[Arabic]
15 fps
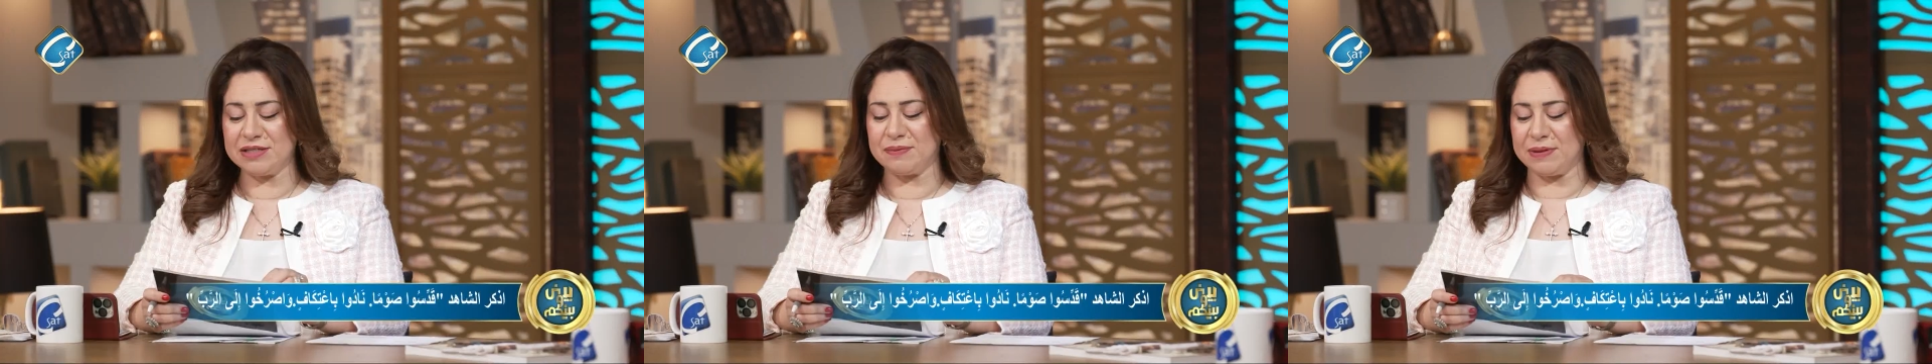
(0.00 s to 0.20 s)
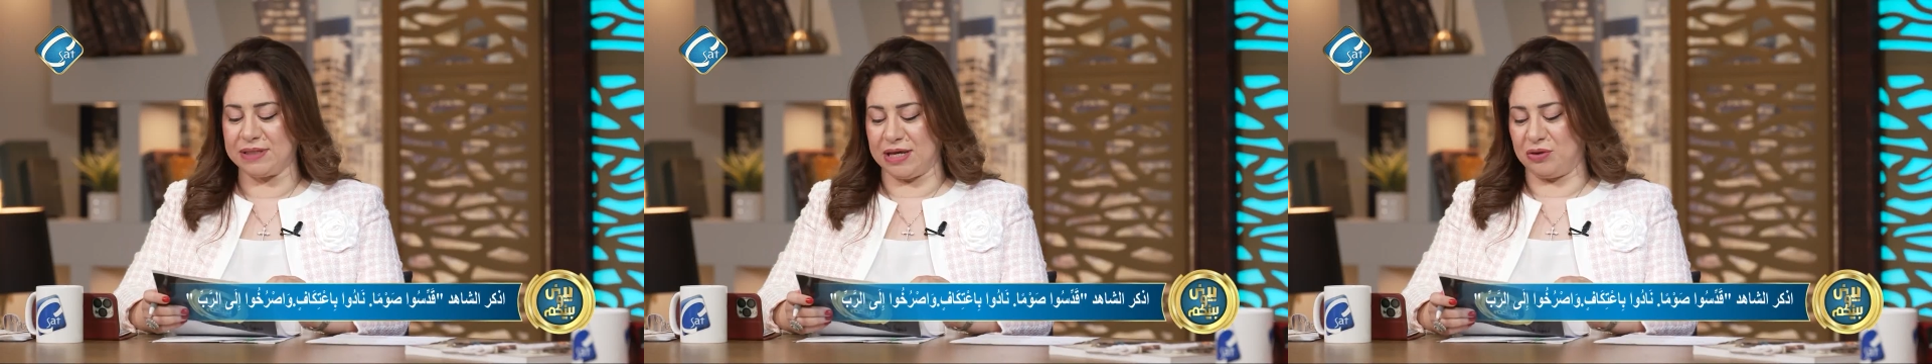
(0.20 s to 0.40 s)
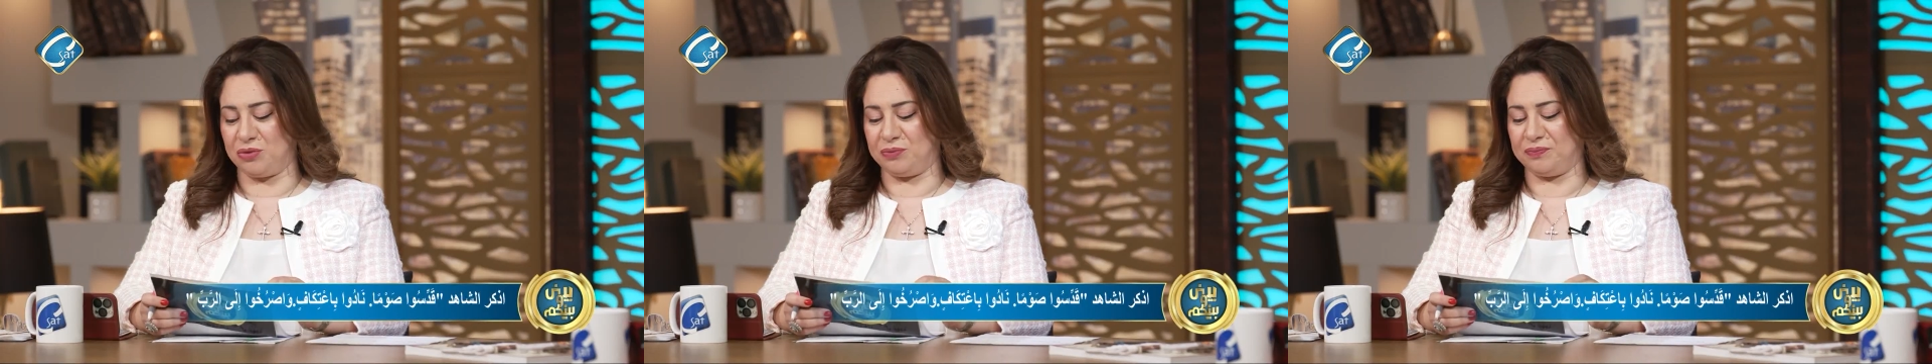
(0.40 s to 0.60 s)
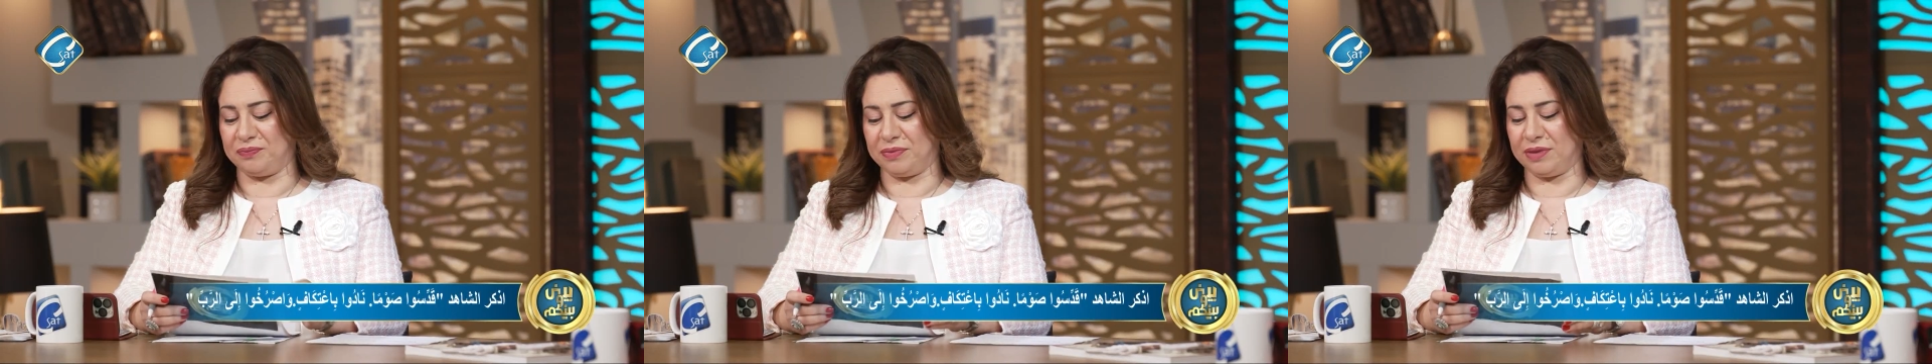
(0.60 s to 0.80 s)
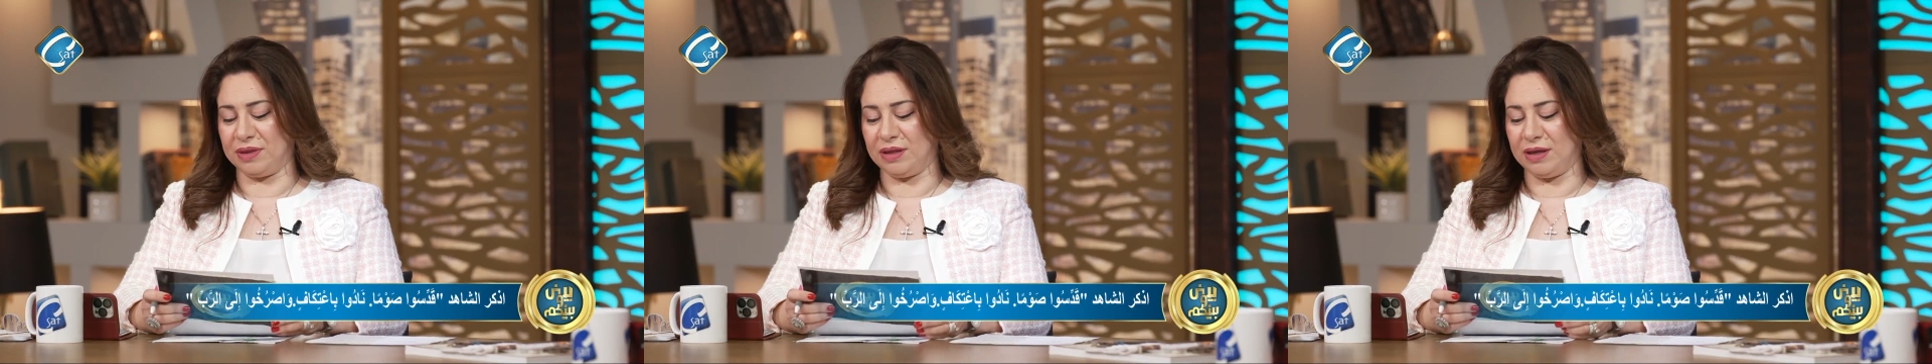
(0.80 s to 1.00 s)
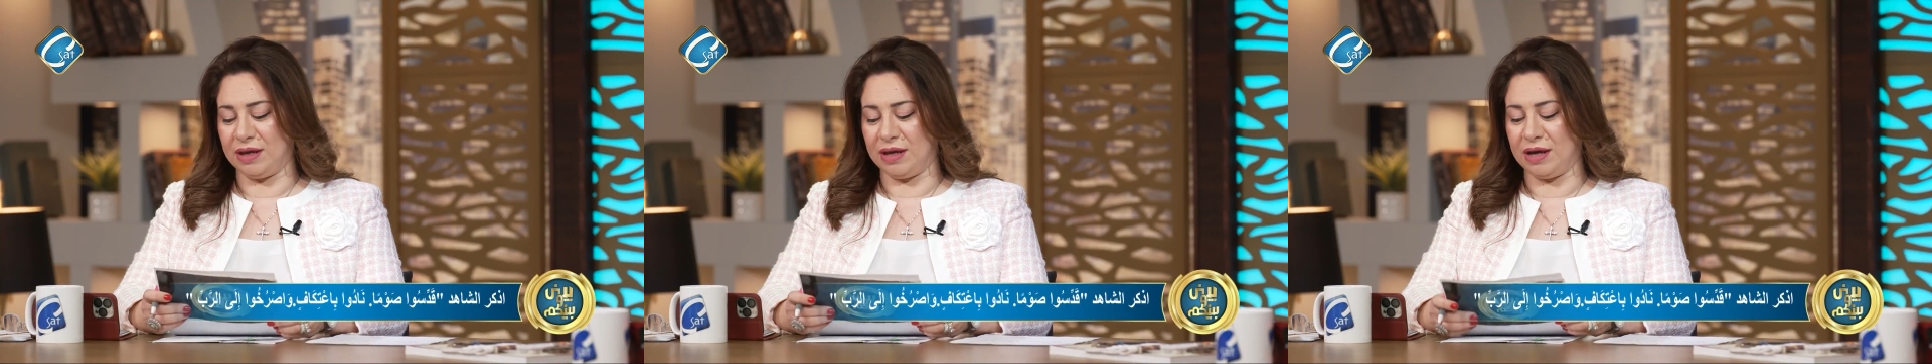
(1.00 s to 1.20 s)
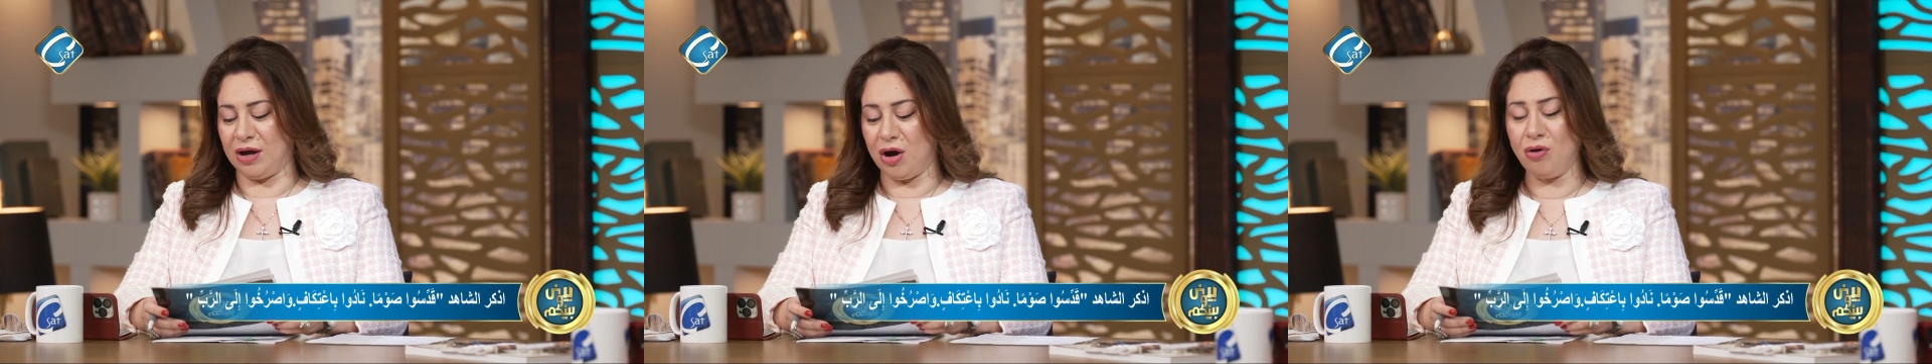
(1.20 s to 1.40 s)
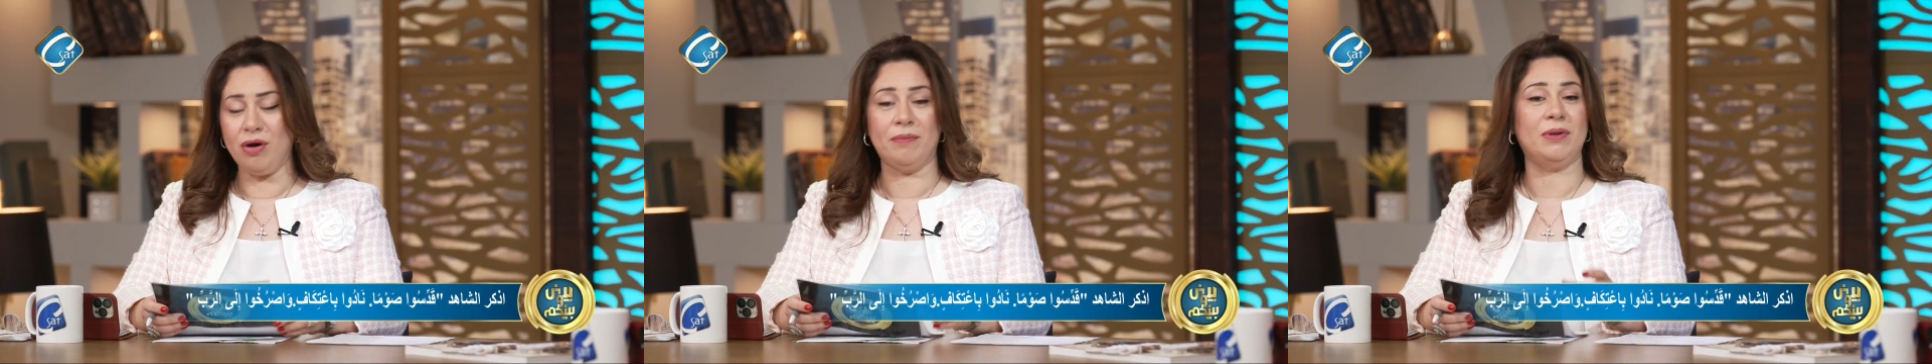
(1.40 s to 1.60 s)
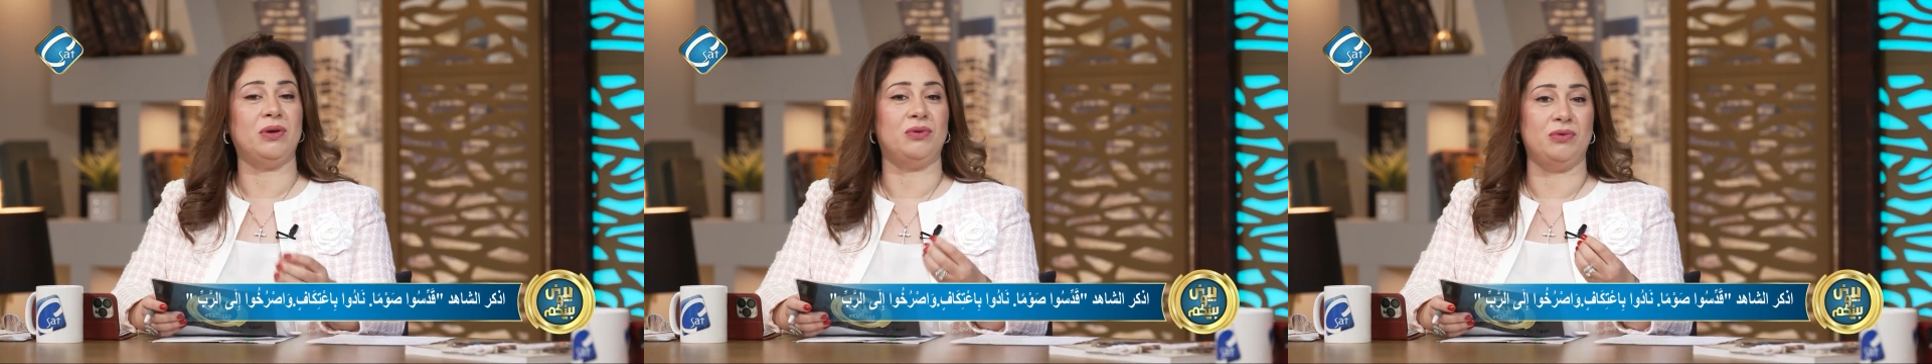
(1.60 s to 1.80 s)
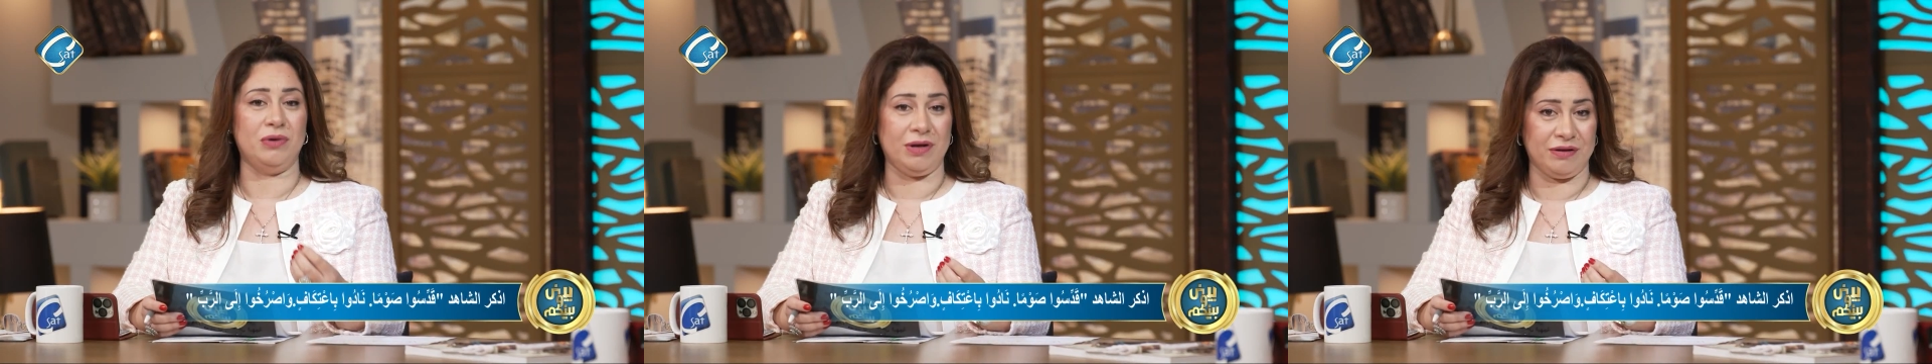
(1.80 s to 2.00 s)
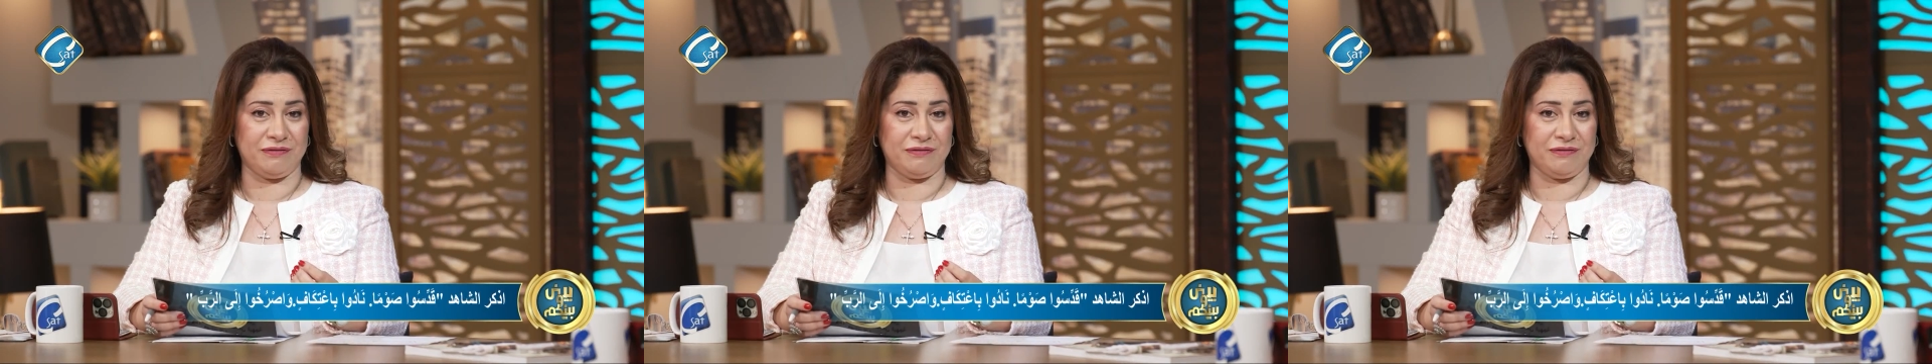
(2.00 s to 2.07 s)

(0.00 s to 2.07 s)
بتاعه هو بيقول